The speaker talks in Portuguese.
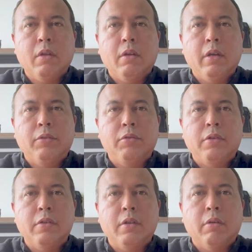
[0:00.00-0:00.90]
E a
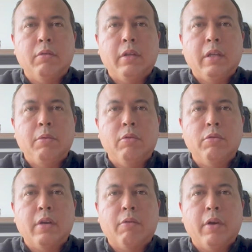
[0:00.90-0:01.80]
justiça então determinou
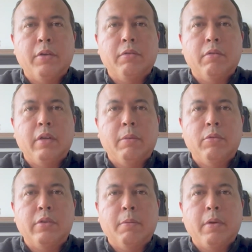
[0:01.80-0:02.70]
o sequestro e a
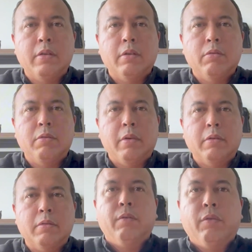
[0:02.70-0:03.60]
busca e apreensão dos
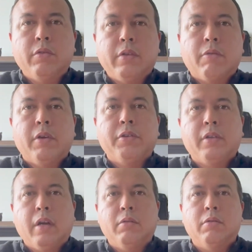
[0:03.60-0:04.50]
mesmos. Foram
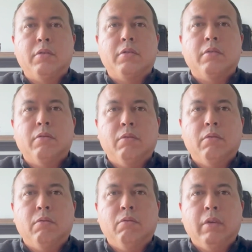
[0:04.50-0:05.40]

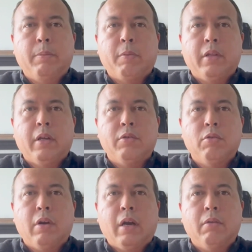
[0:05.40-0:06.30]
sequestrados uma propriedade
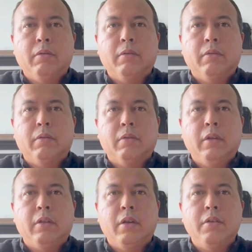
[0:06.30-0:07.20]
rural
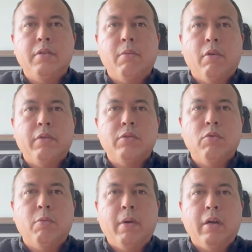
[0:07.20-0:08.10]
e três imóveis
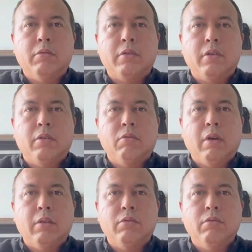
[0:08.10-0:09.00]
urbanos
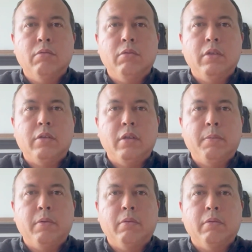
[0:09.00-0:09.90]
situados no
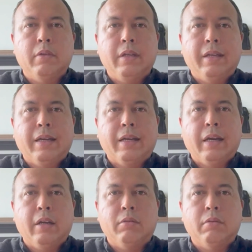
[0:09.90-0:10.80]
município de
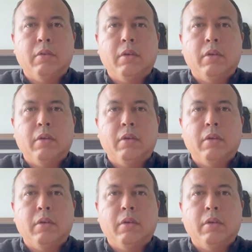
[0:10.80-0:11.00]
Lagarto.